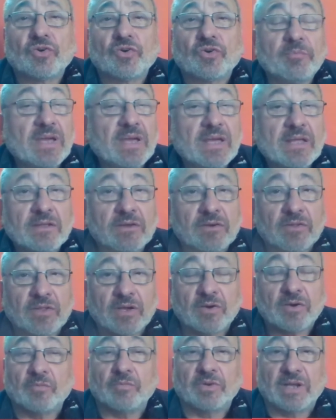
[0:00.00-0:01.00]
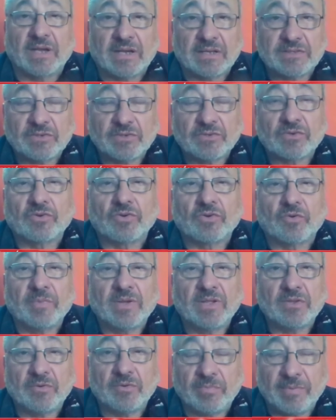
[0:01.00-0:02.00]
los medios de comunicación o con los
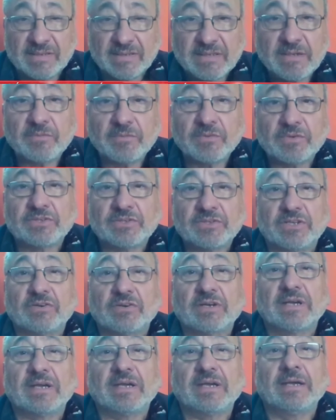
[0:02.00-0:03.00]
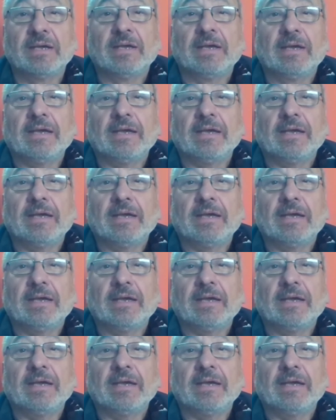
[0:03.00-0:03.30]
medios masivos, sino que